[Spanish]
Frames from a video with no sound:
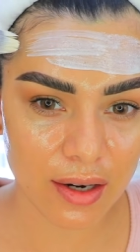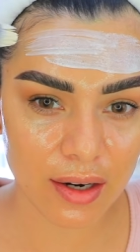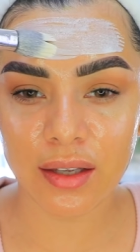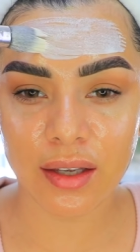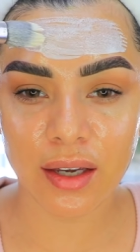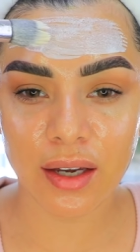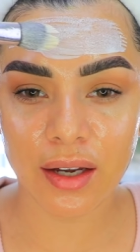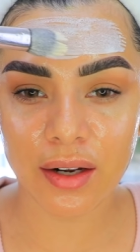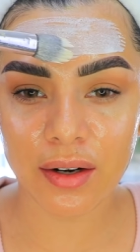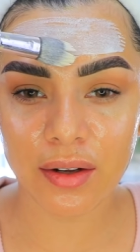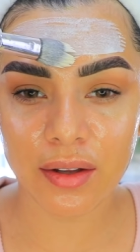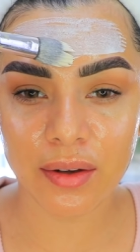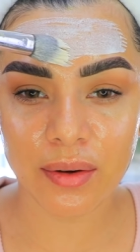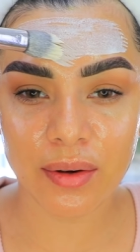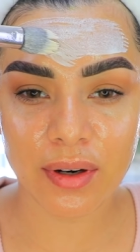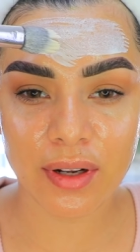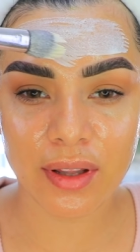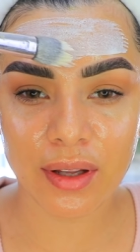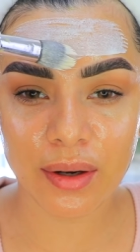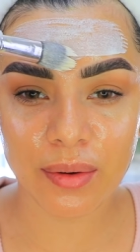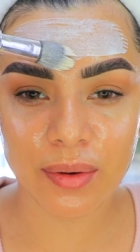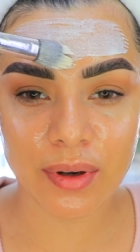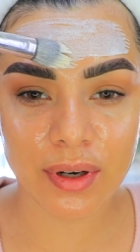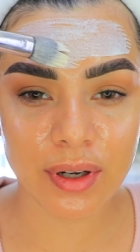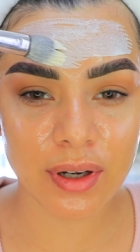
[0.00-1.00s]
Quiero de
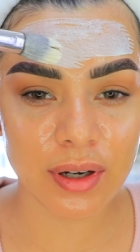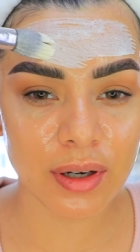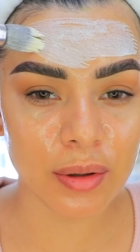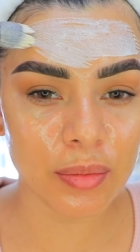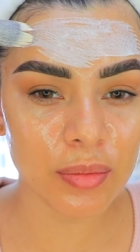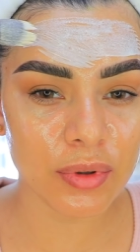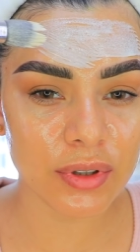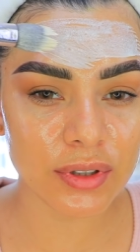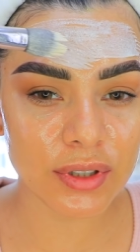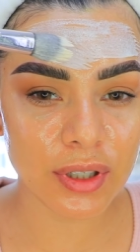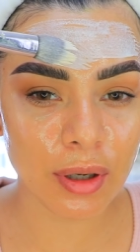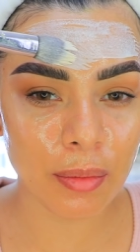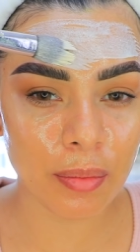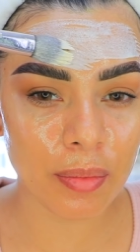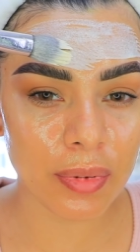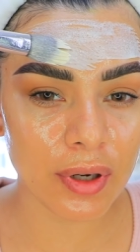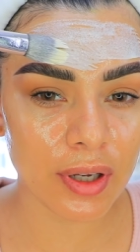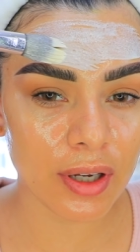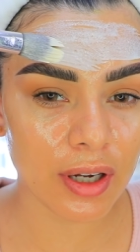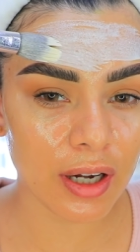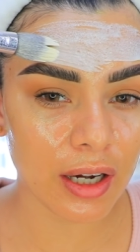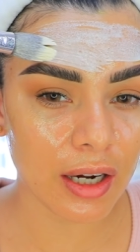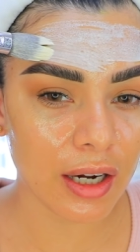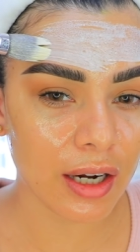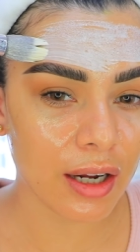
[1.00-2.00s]
verdad ver cómo se
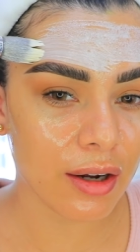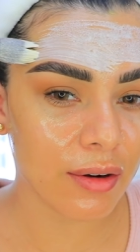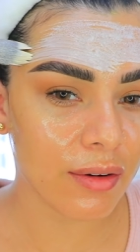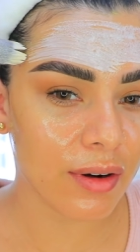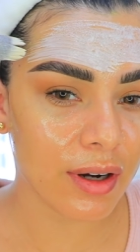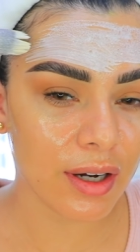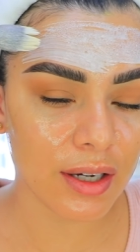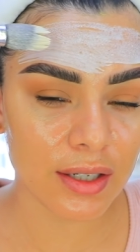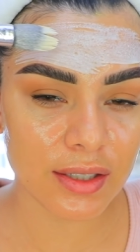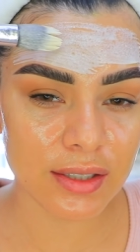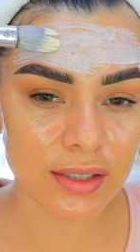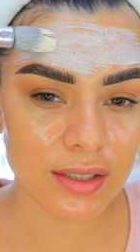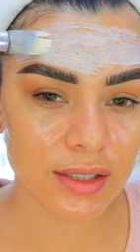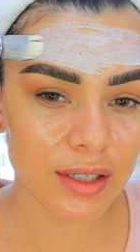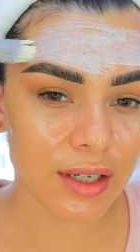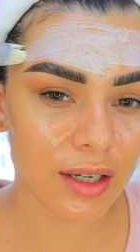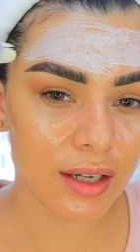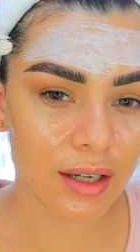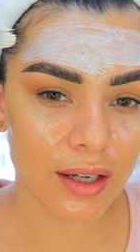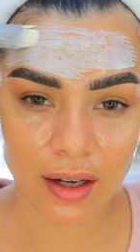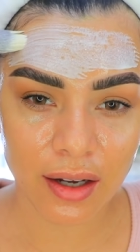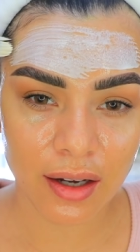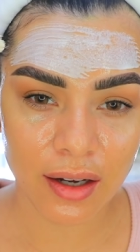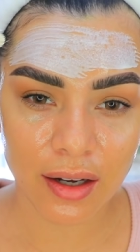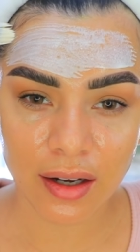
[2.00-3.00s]
aplica la
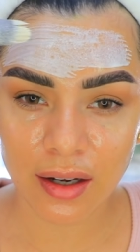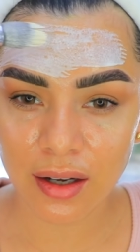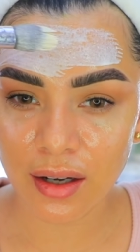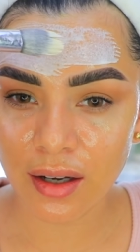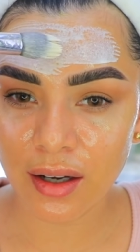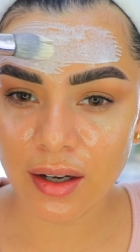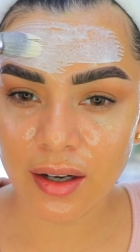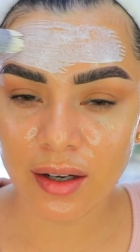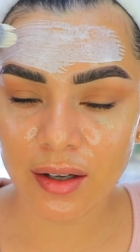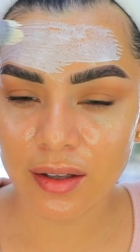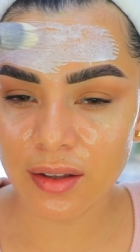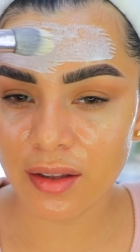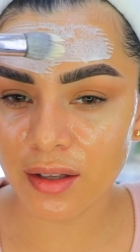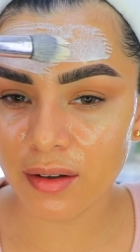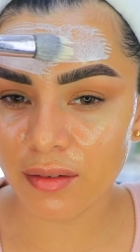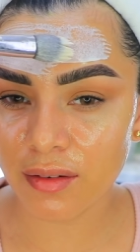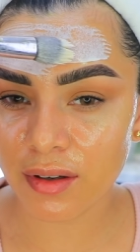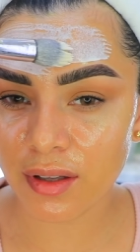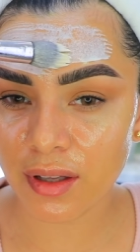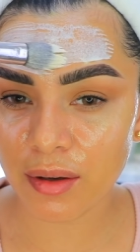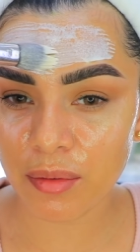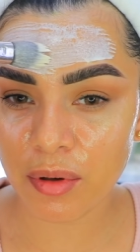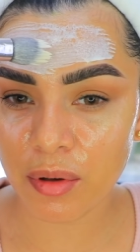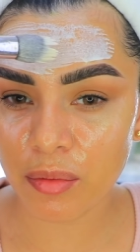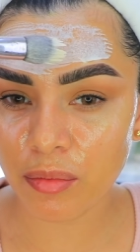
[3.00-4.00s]
base. ¡Ah! De
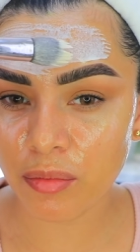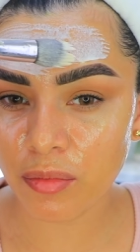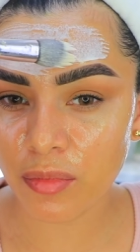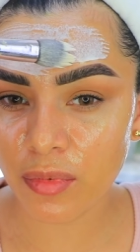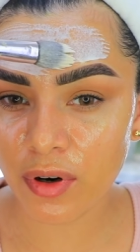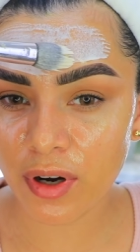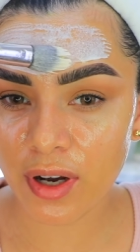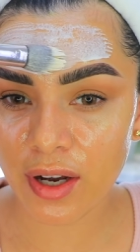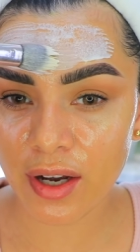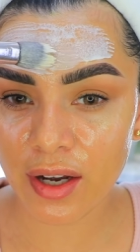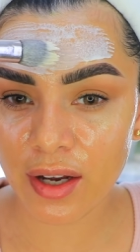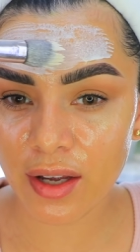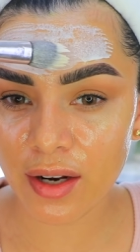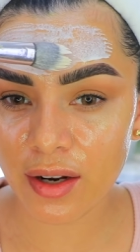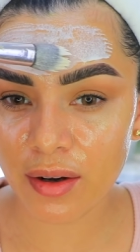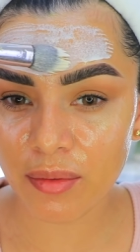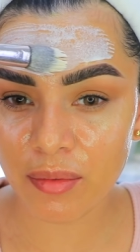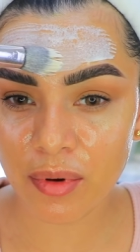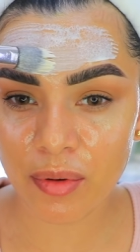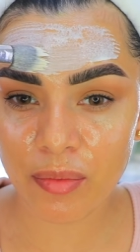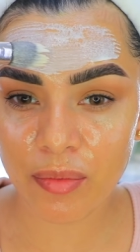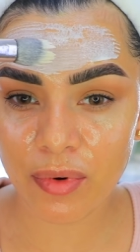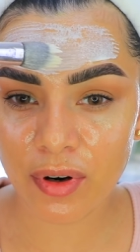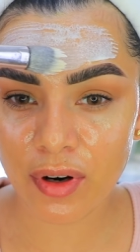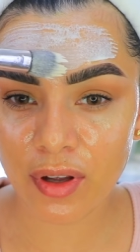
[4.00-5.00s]
verdad me muero,
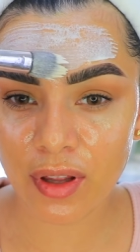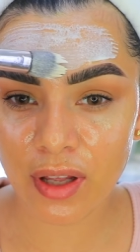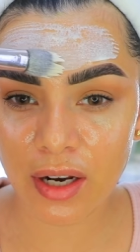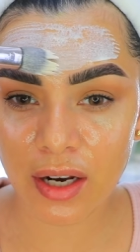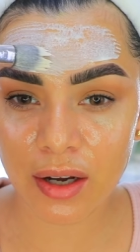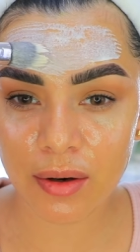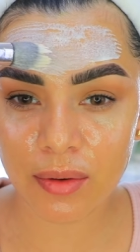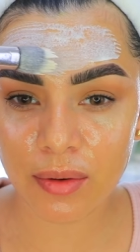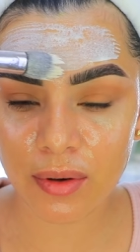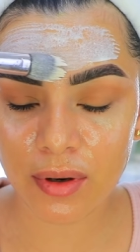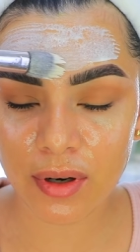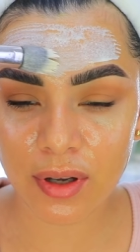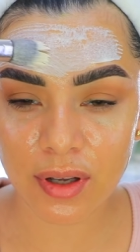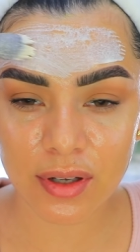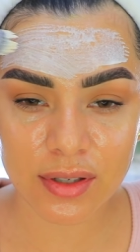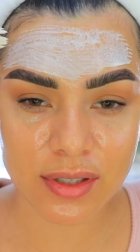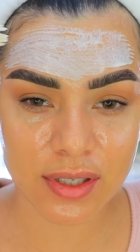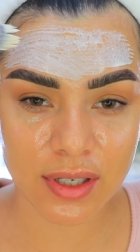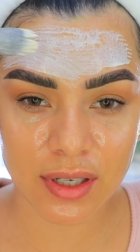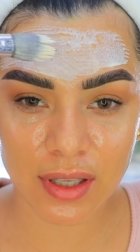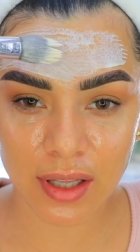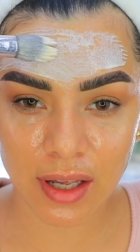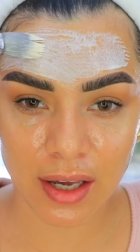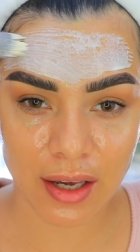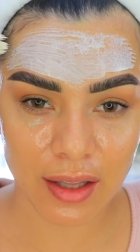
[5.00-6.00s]
me muero de la
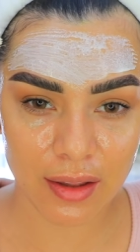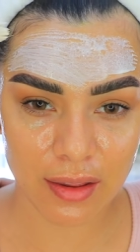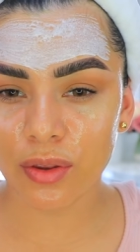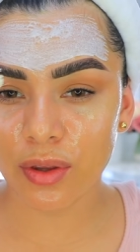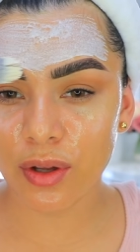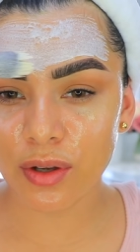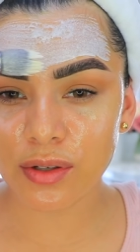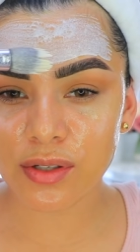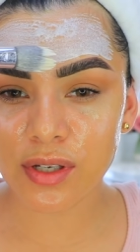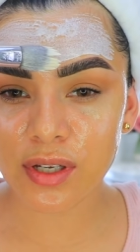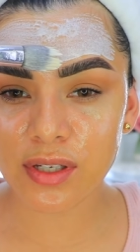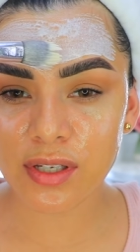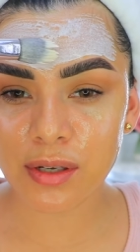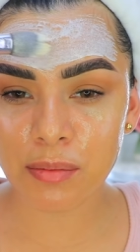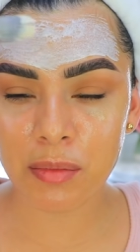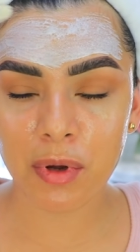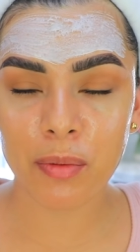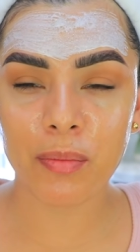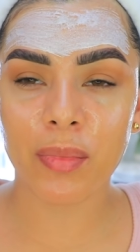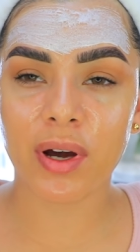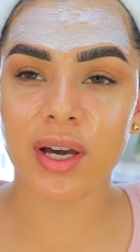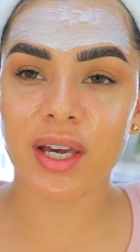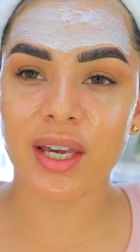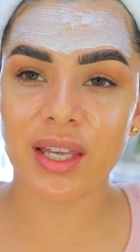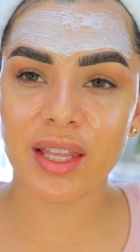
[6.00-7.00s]
curiosidad. No sé si me
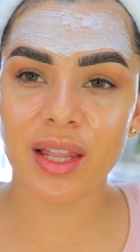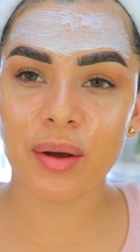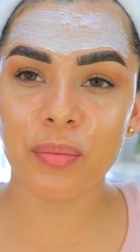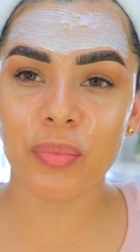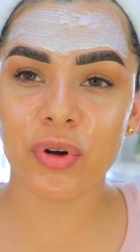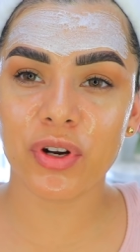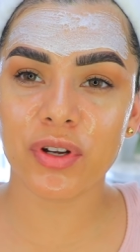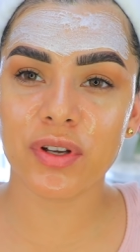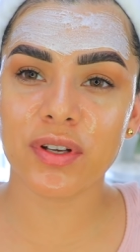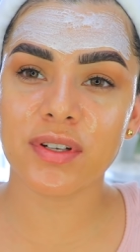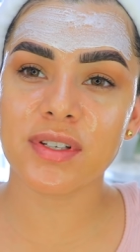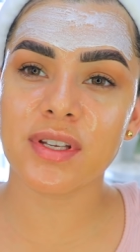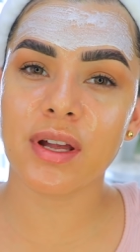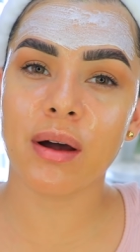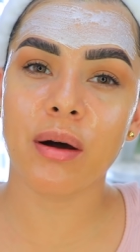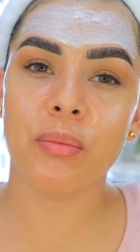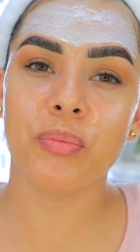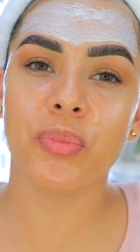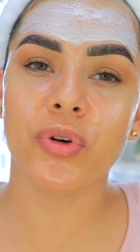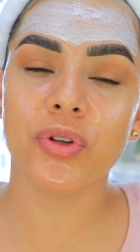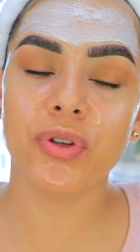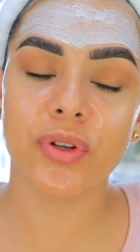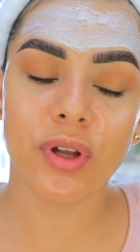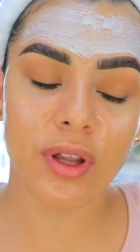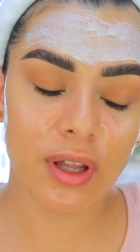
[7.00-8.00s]
imaginan, pero yo estaba a
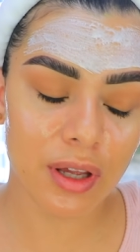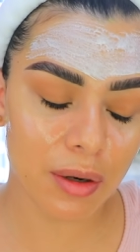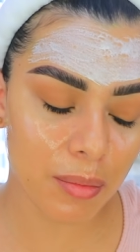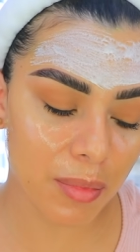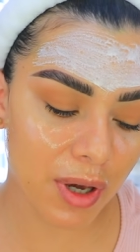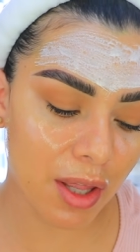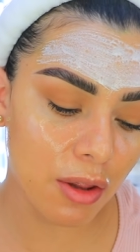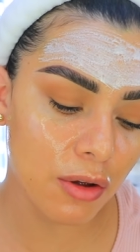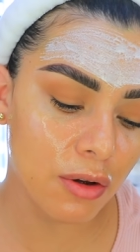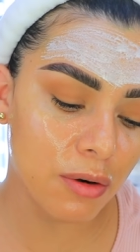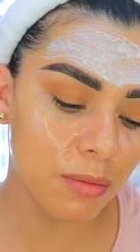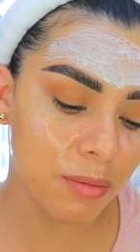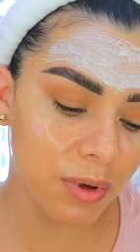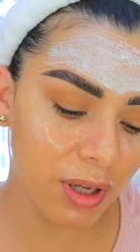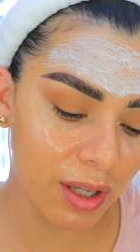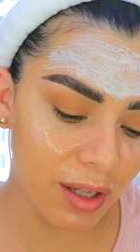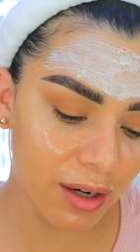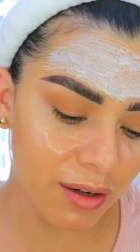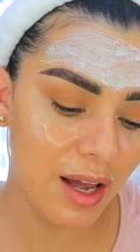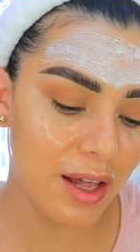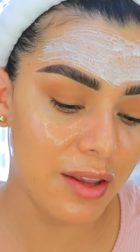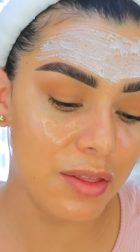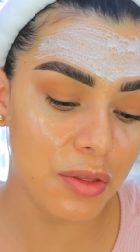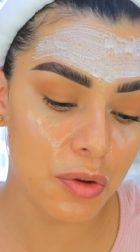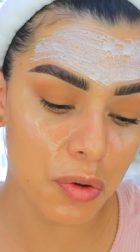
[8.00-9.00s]
punto de irme a
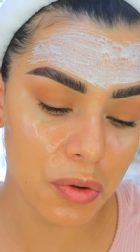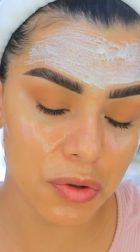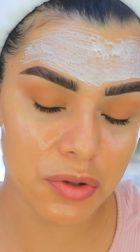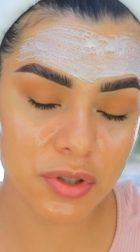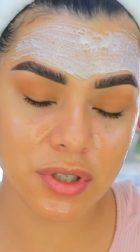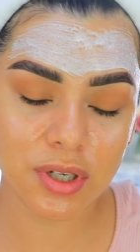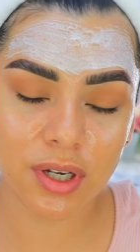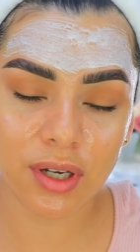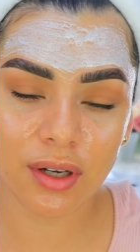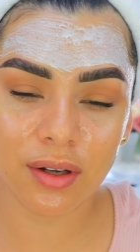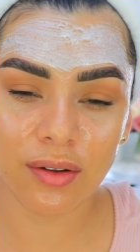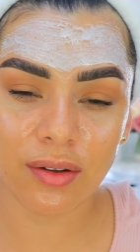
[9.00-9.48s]
dormir anoche